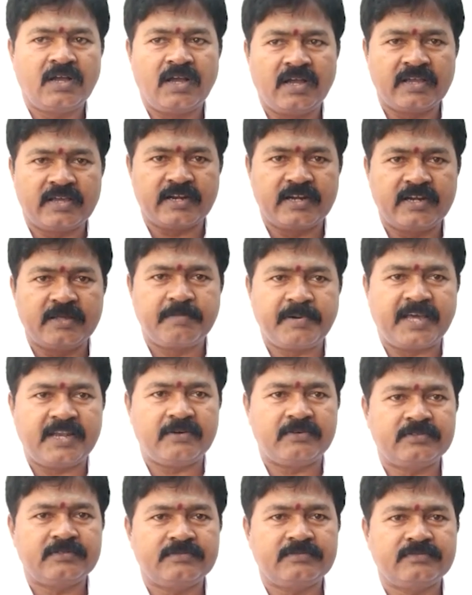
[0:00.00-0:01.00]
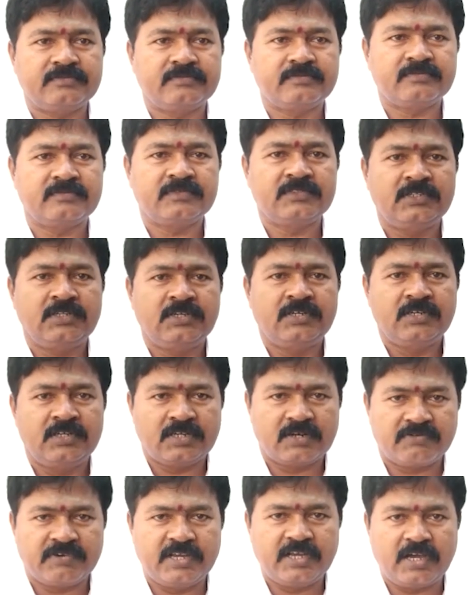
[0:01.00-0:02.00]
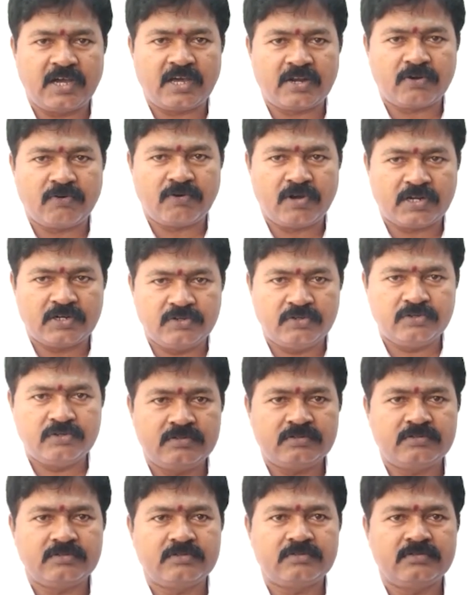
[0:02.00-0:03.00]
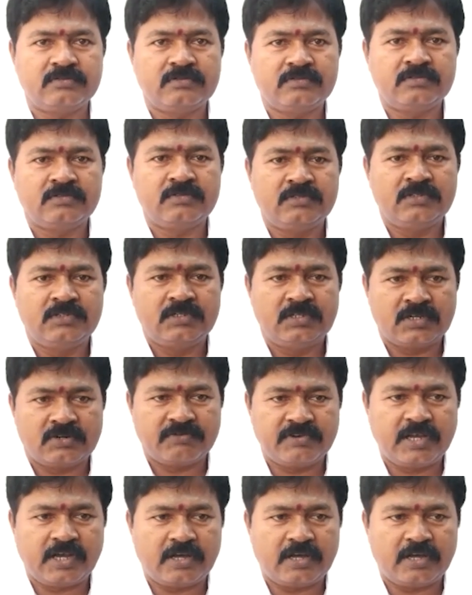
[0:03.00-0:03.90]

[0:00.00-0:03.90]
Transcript: అంకిరెడ్డిపాలెం ఇరవై ఆరో వార్డు ఇరవై